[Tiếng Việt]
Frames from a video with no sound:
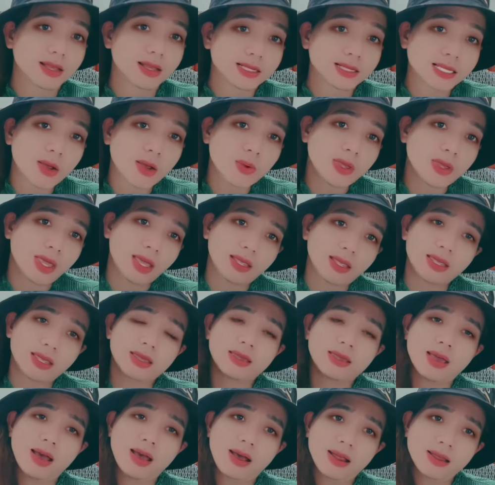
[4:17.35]
sao việt gì
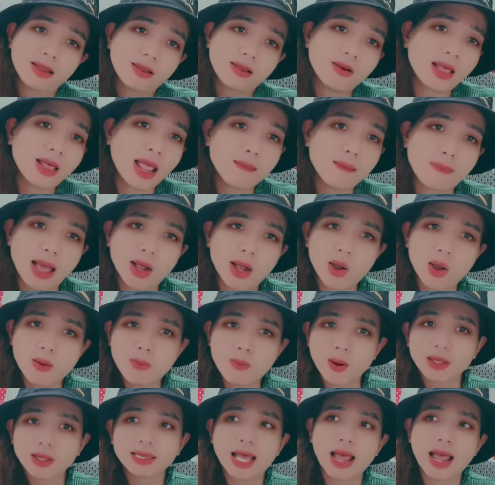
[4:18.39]
trời có thấy bà có
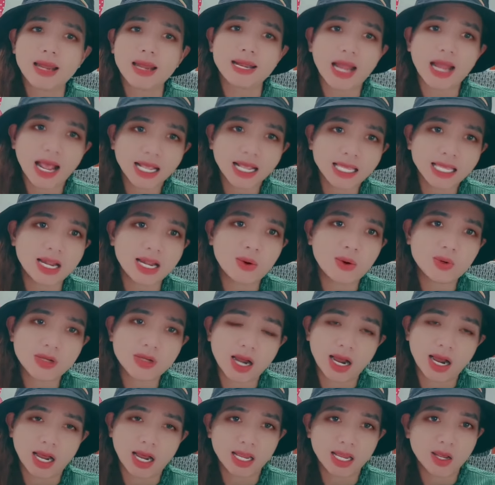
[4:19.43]
một cái tài năng gì đâu
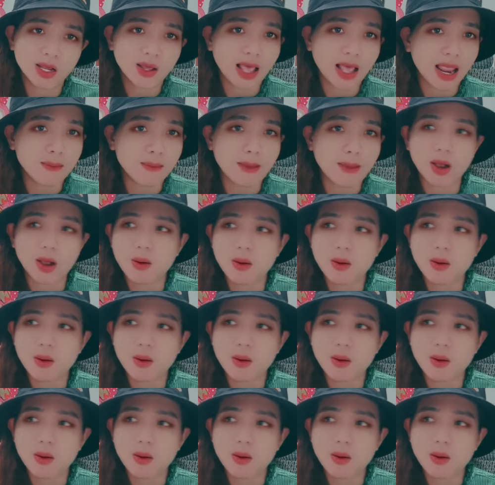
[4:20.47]
trời có thấy bà